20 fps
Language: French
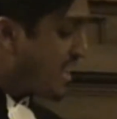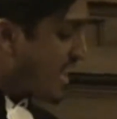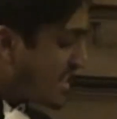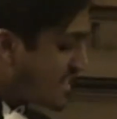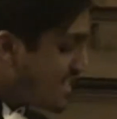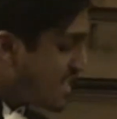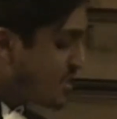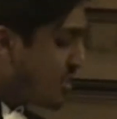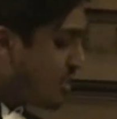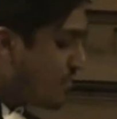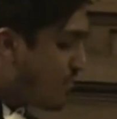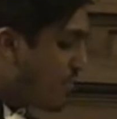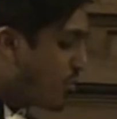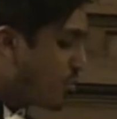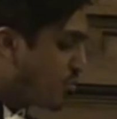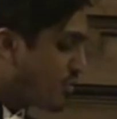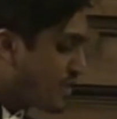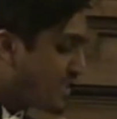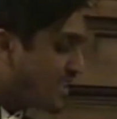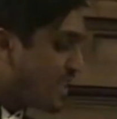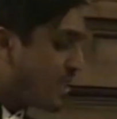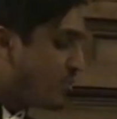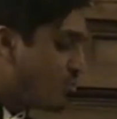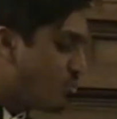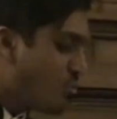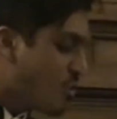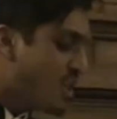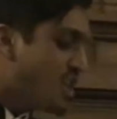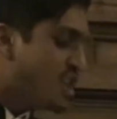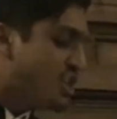Car ces enfants qu'on essaie
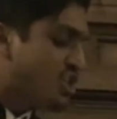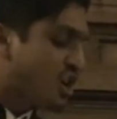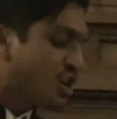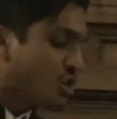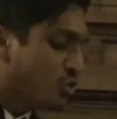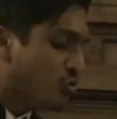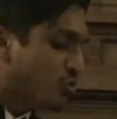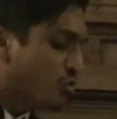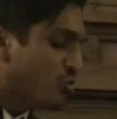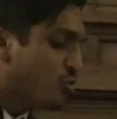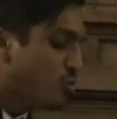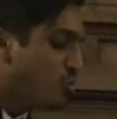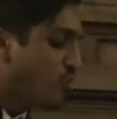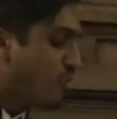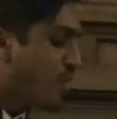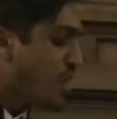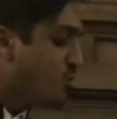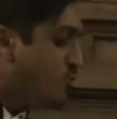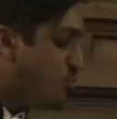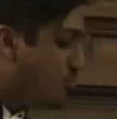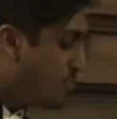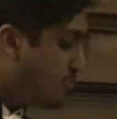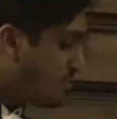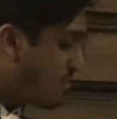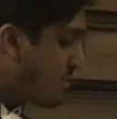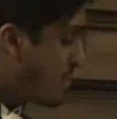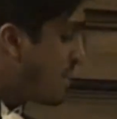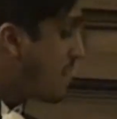de noyer chaque jour ne sont pas dupes.